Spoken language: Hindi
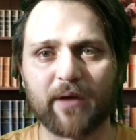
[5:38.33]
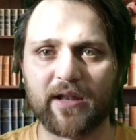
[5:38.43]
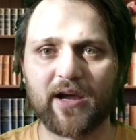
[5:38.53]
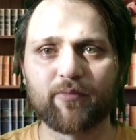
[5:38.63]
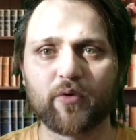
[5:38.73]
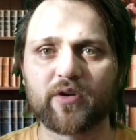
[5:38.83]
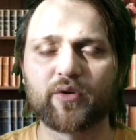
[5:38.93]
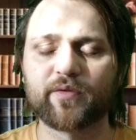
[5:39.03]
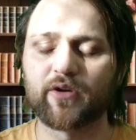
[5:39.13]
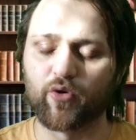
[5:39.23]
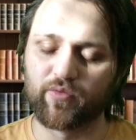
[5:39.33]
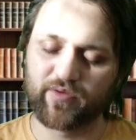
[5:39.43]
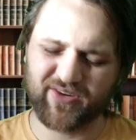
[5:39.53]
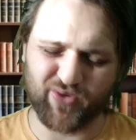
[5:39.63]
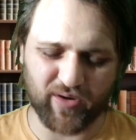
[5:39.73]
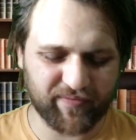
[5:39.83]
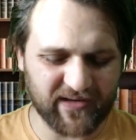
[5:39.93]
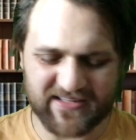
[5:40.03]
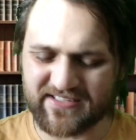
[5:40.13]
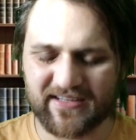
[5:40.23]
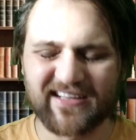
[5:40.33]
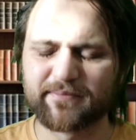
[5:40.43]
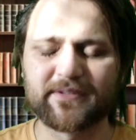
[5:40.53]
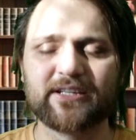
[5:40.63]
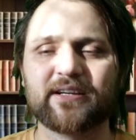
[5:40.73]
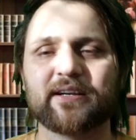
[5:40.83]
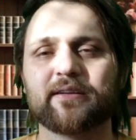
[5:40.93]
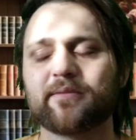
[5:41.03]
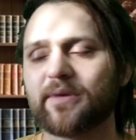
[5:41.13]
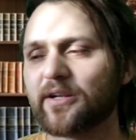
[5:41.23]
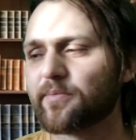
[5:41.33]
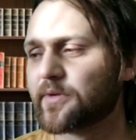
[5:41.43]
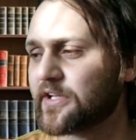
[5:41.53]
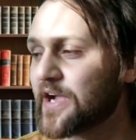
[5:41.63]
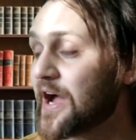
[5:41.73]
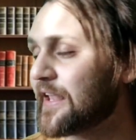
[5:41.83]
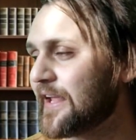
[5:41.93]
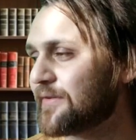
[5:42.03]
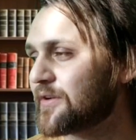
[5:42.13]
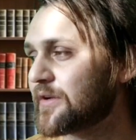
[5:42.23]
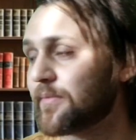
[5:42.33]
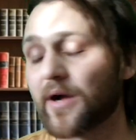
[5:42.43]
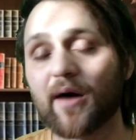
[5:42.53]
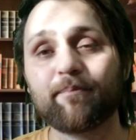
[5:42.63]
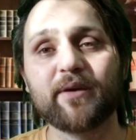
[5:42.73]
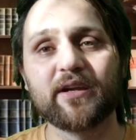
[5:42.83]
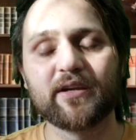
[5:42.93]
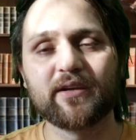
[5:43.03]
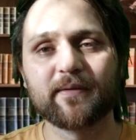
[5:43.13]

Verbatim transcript: पहले आप ओवर कॉन्फिडेंस ओवर कॉन्फिडेंस मतलब क्या लेवल के अभी